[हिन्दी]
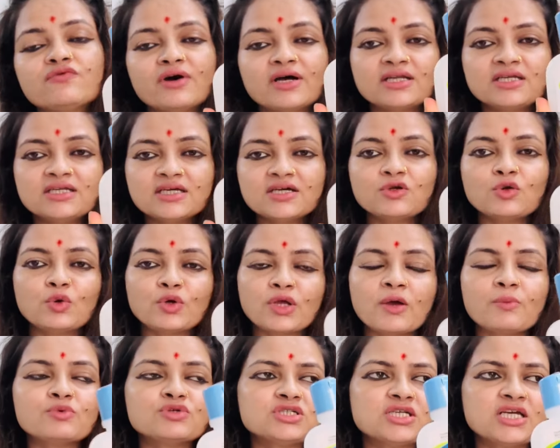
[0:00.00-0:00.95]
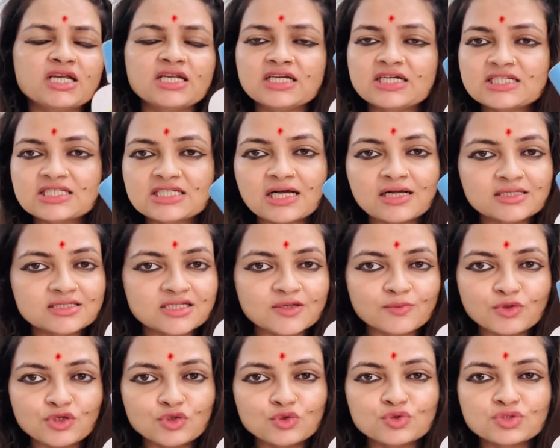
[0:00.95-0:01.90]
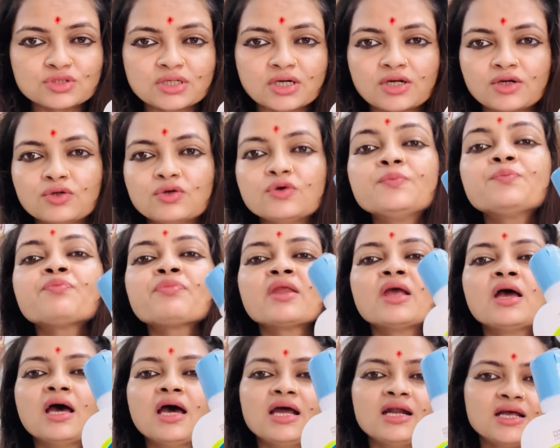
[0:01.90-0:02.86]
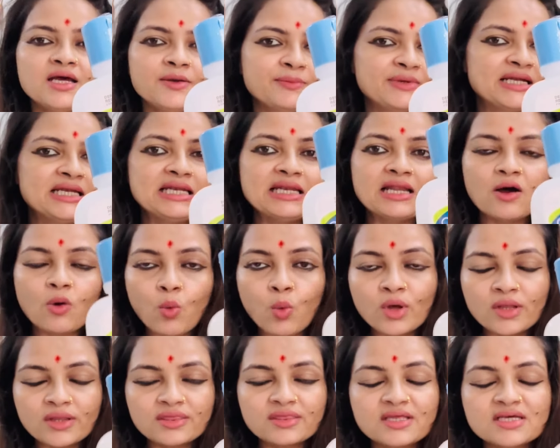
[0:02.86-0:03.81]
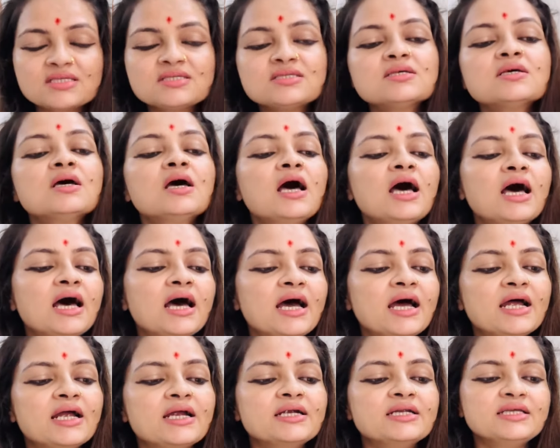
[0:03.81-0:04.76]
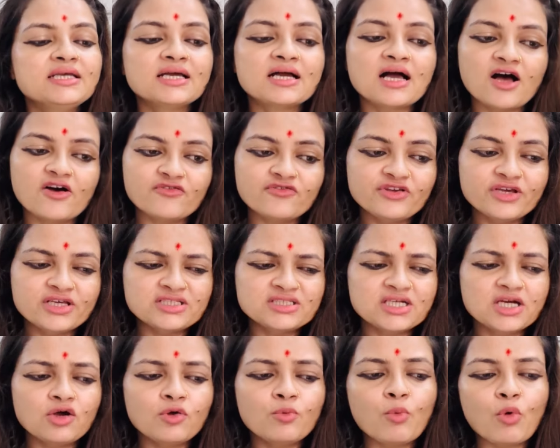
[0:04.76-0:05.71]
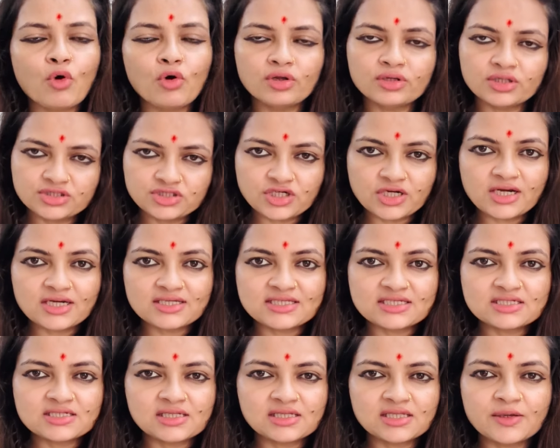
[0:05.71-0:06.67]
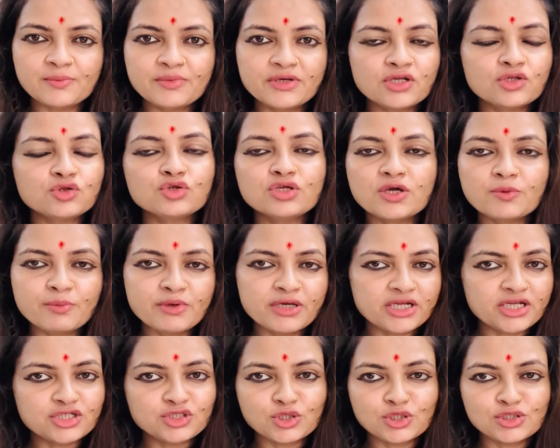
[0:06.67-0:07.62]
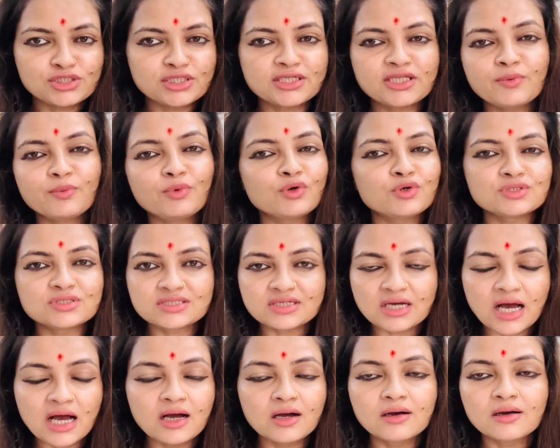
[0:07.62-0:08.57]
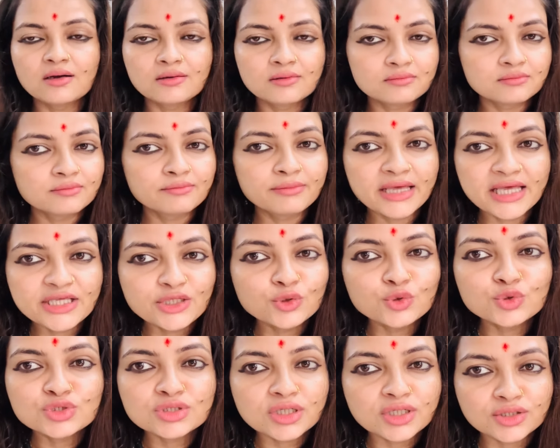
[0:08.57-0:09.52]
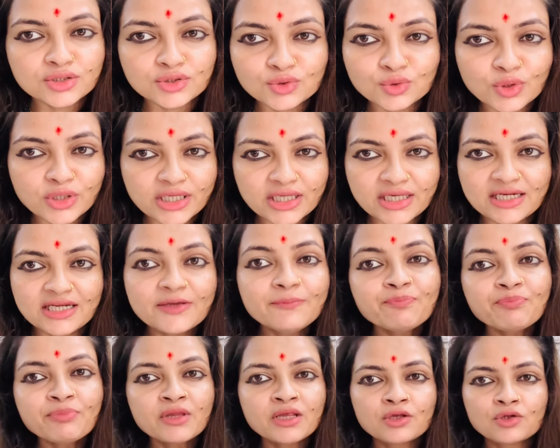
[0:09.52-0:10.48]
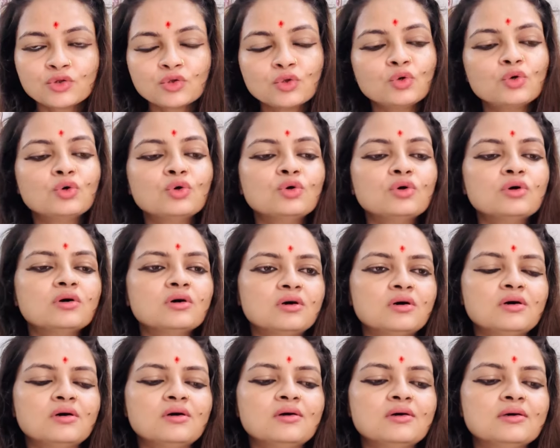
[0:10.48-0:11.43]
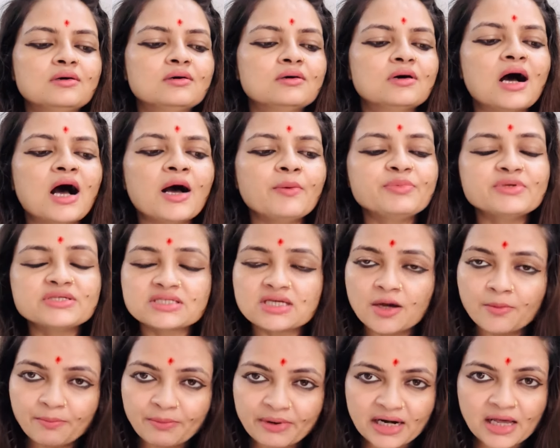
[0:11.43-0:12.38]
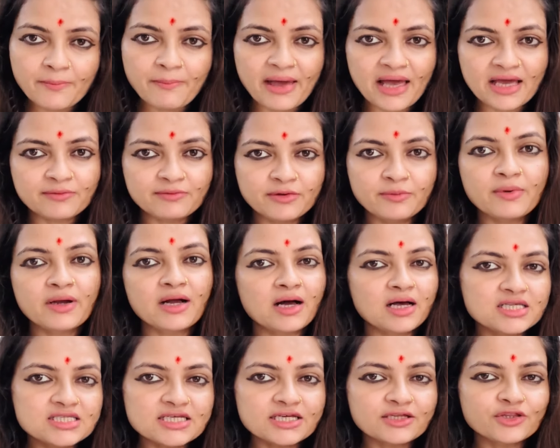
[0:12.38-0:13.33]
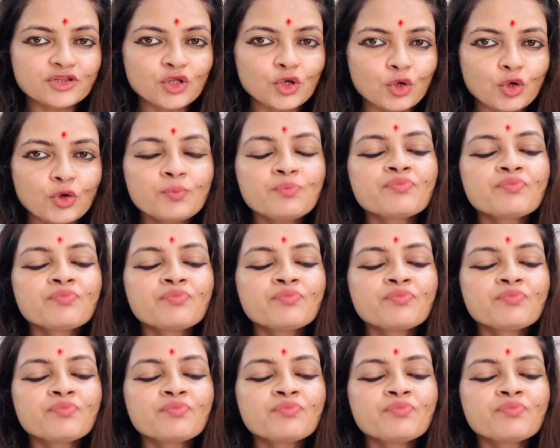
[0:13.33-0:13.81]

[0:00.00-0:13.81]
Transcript: वन ईयर हो गया मुझे एक डेढ़ साल से मैं यूज़ कर रही हूँ एंड आई एम इन लव विद दिस एंड ये काफ़ी अच्छा है और बहुत अच्छा खासा चलता है मेरा तो एक महीना चल जाता है बिकॉज मैं यूज़ करती हूँ अकेले तो uh, आप इसका बड़ा पैक भी मंगा सकते हो